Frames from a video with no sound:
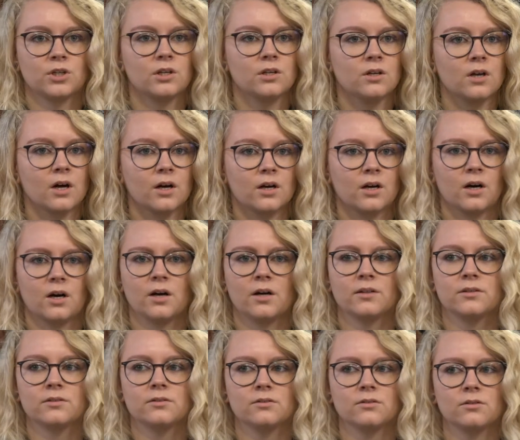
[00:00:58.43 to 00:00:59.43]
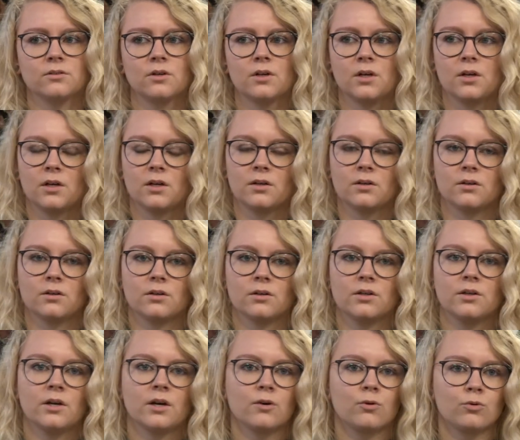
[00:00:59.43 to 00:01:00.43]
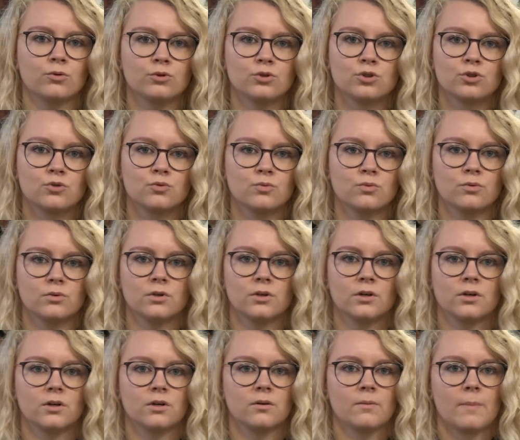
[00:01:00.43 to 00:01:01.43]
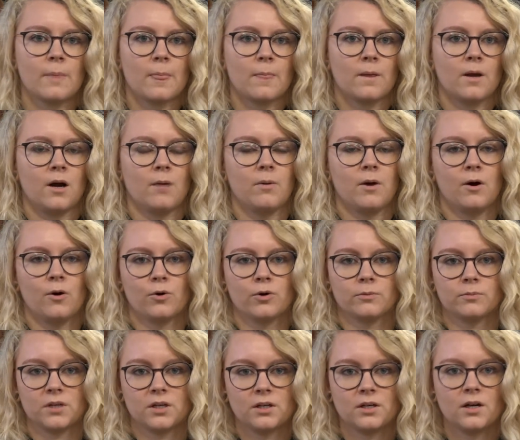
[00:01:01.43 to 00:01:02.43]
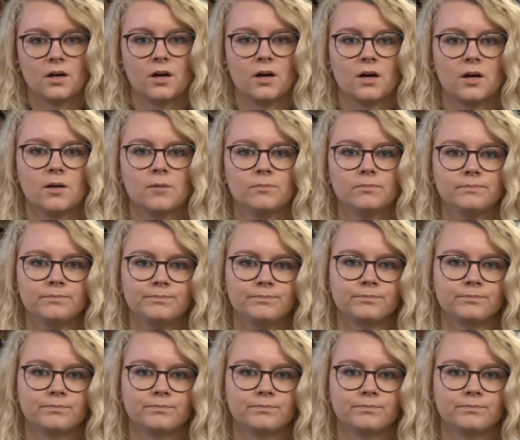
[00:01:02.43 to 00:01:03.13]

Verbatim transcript: Kindergarten, äh, in der Grundschule, aber auch im Kinderheim.